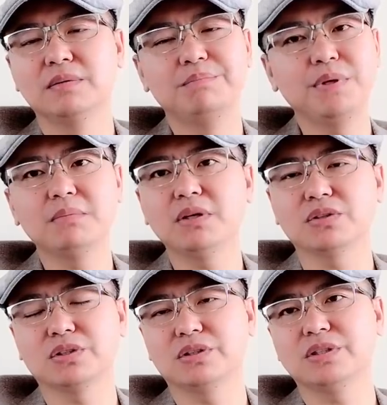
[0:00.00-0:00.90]
并没有
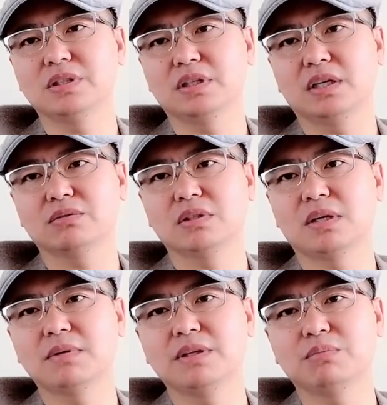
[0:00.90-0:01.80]
实质性的，所以
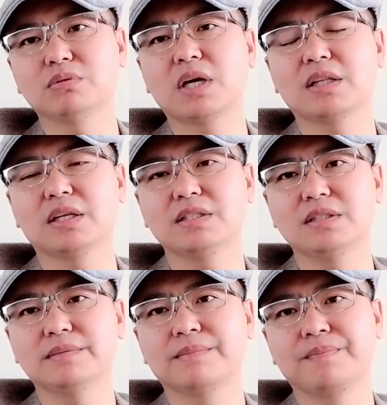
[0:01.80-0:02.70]
咱们也不用太担
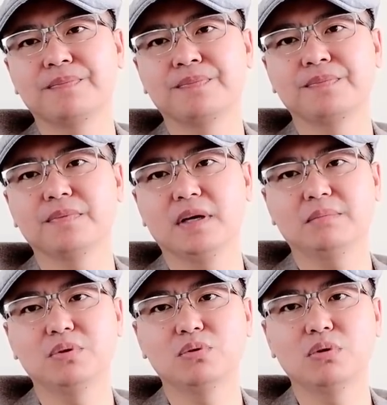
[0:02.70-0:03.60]
心。啊，
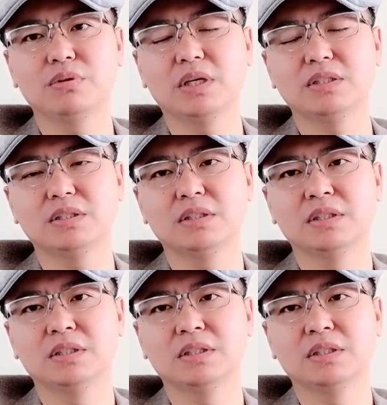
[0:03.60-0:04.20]
不用过于担心。